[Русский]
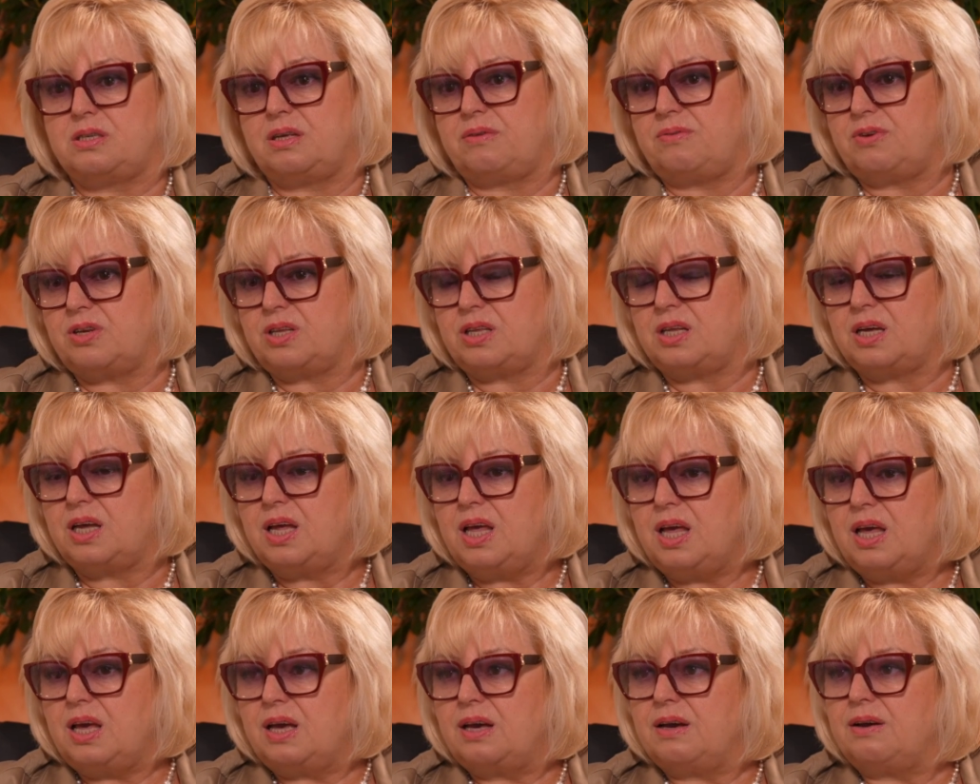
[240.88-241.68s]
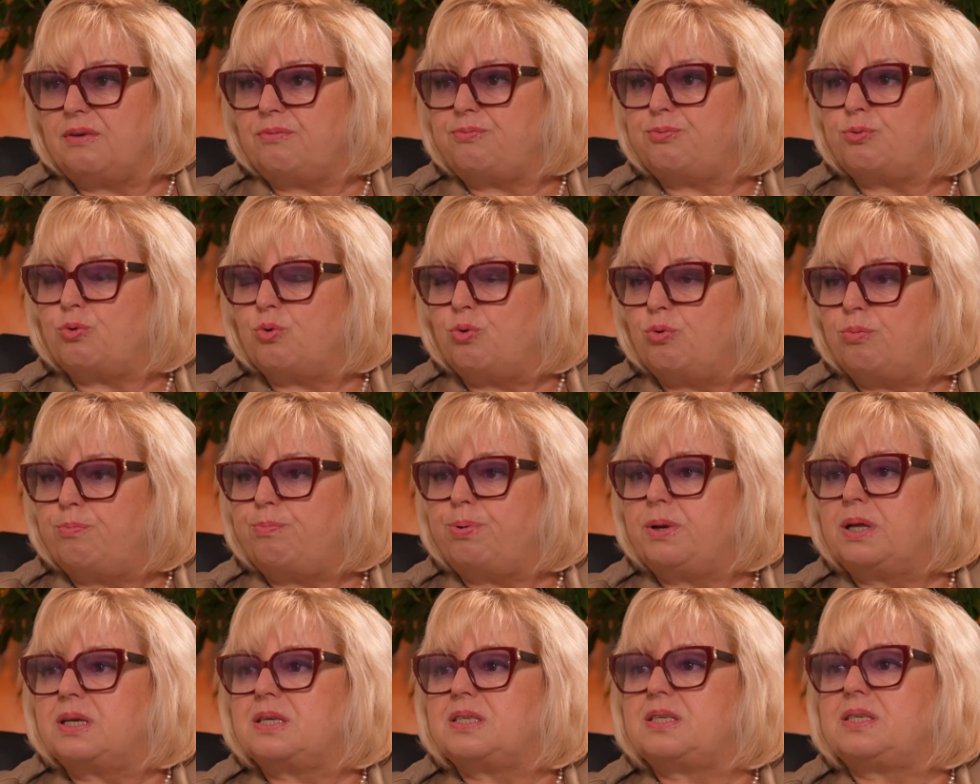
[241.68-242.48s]
наверное, э, в
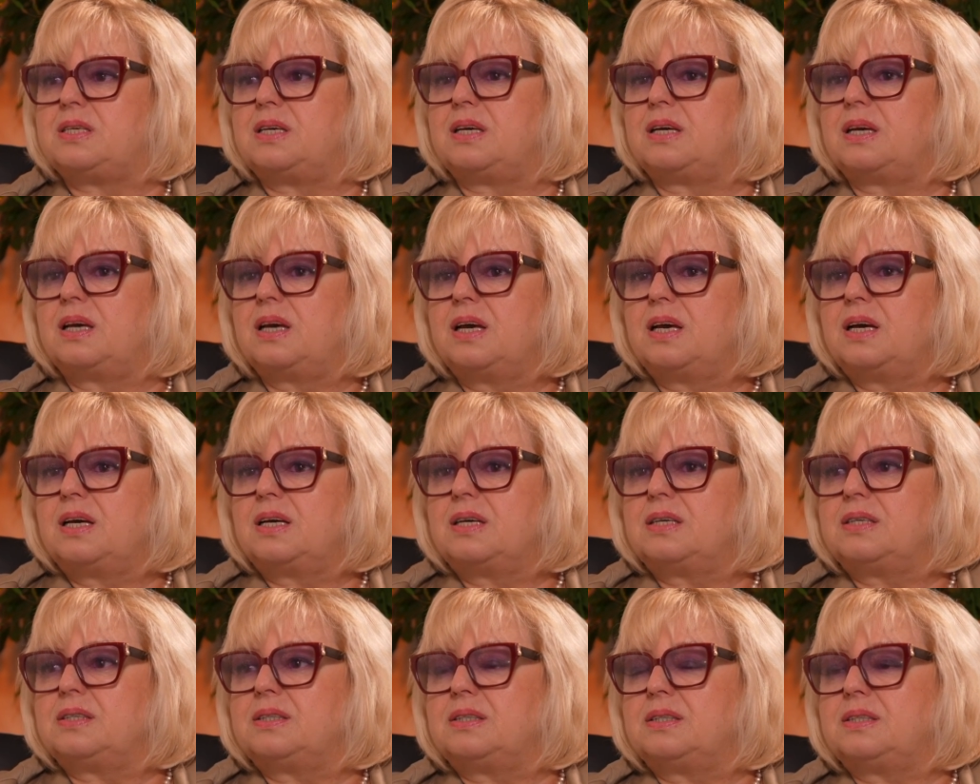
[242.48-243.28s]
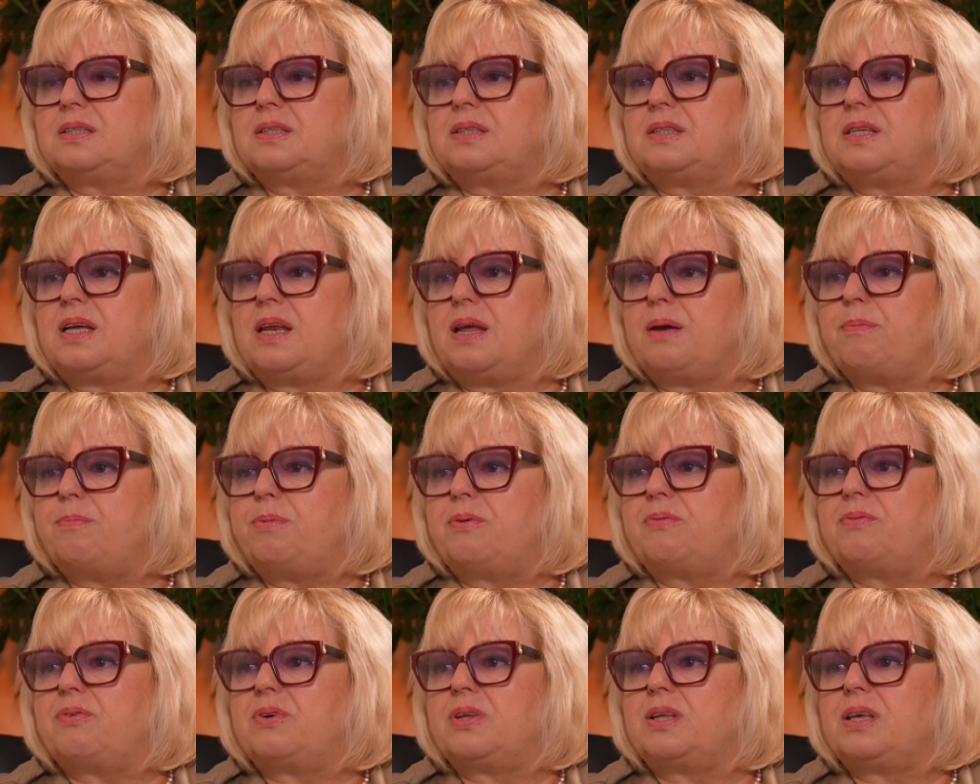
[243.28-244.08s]
комплексе
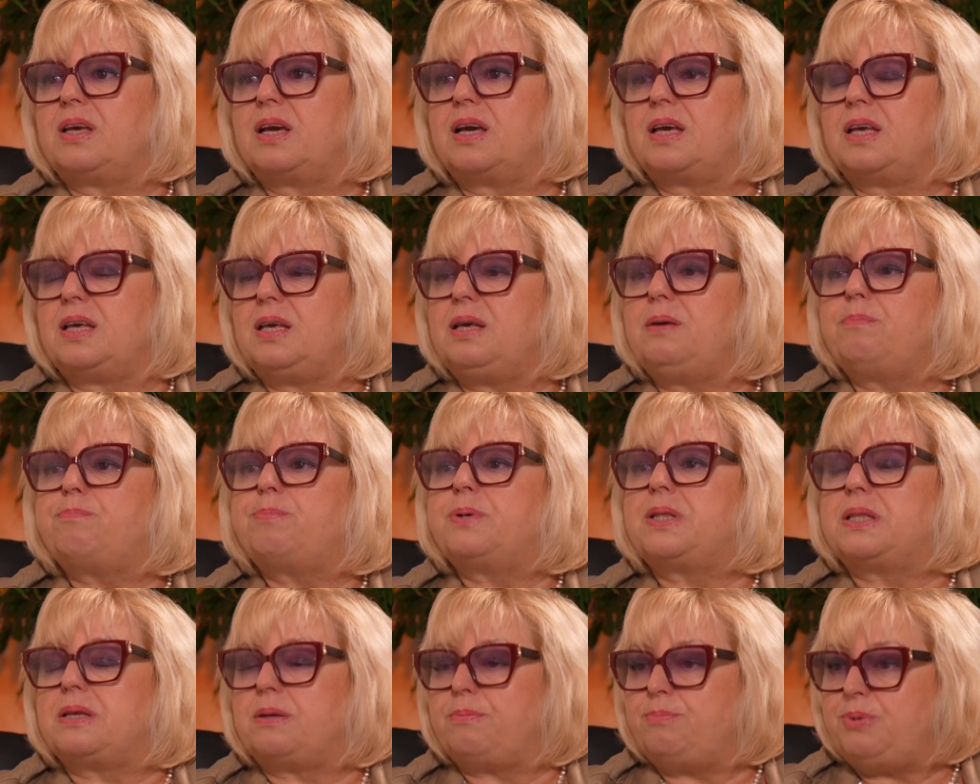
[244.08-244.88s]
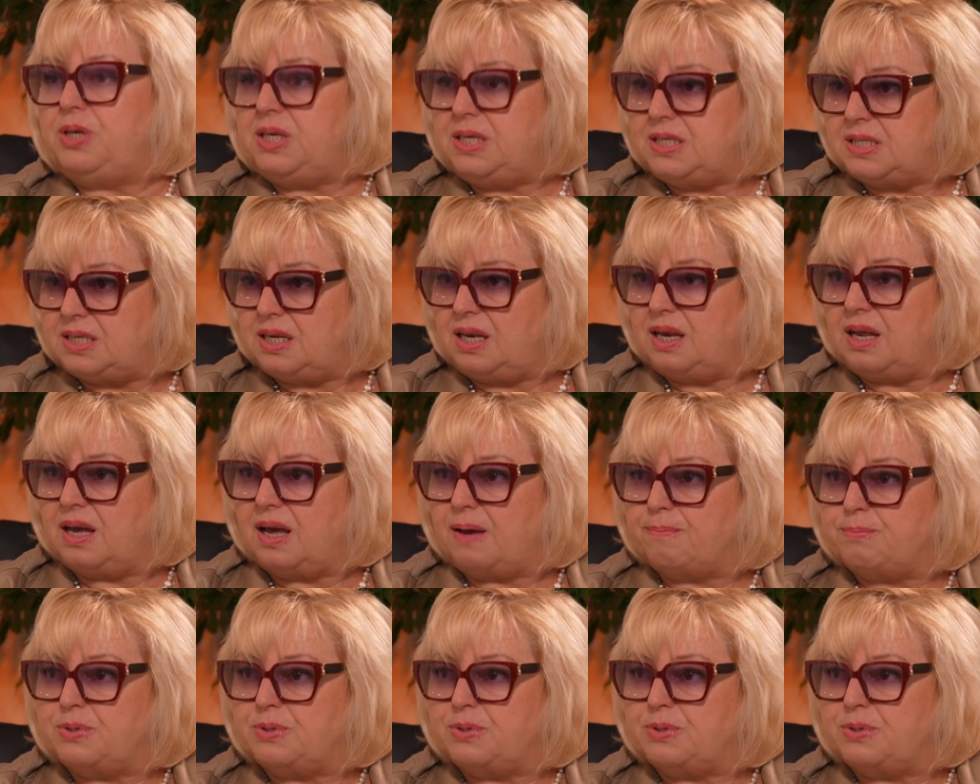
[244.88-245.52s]
требования и потребителя,